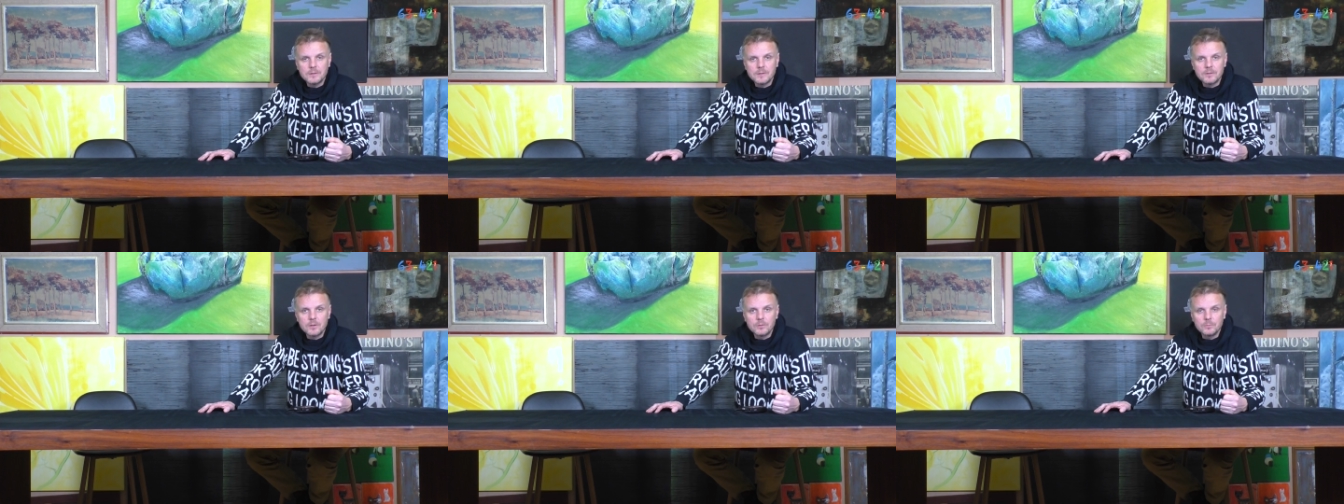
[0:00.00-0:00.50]

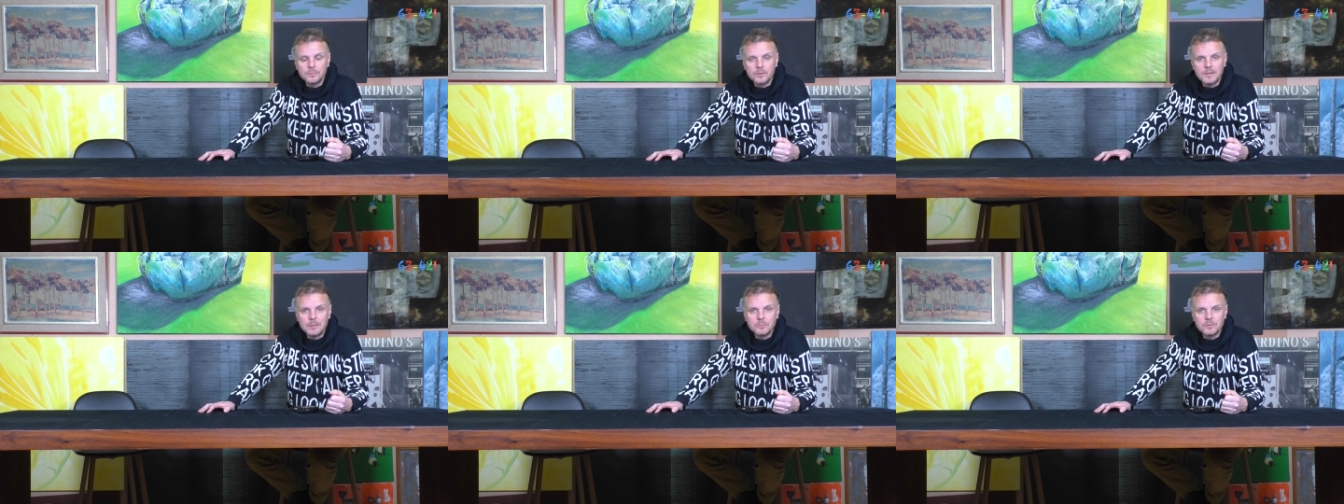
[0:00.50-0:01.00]
sezonu
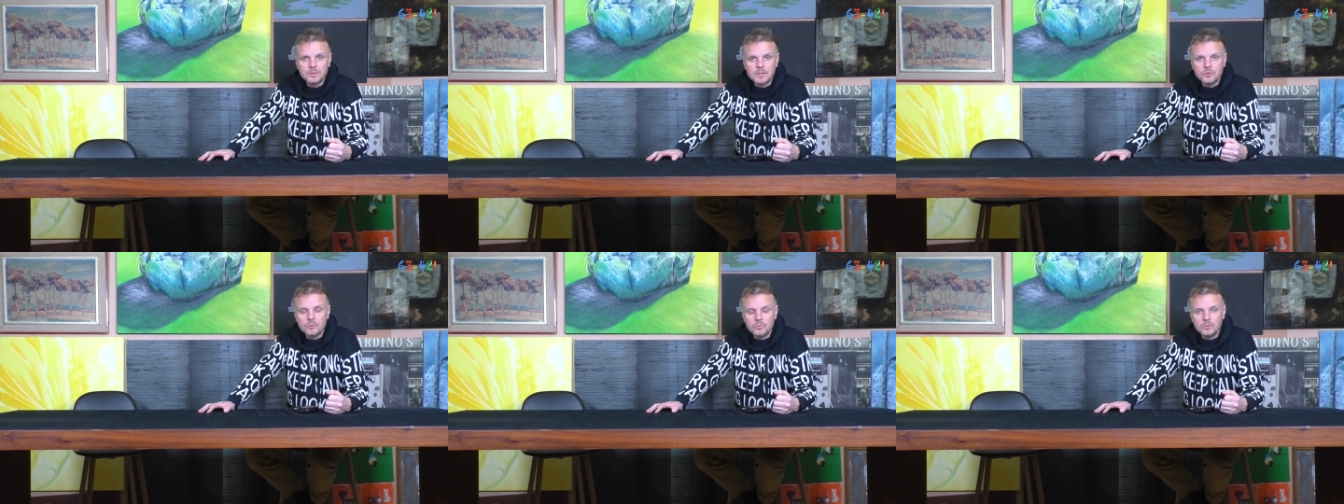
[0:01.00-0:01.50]
programu
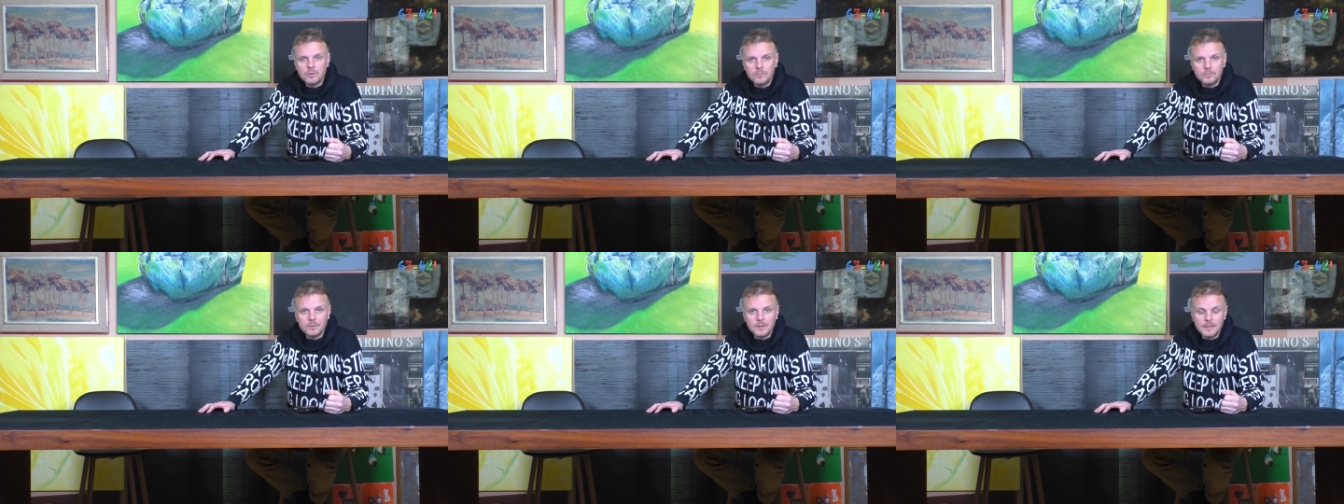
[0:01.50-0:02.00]
ze
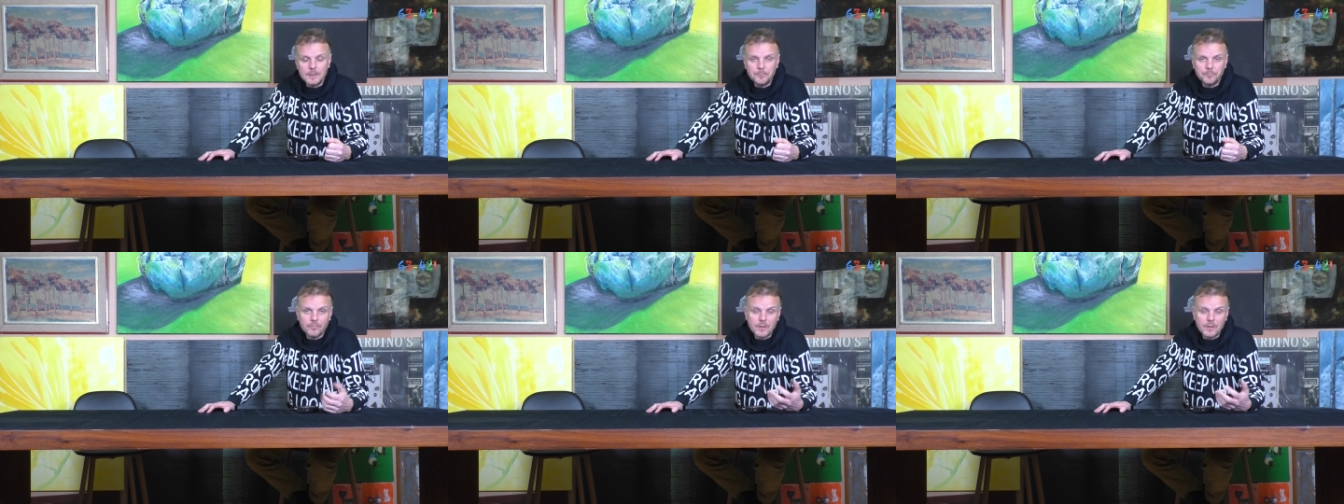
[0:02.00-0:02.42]
sztuką w tle.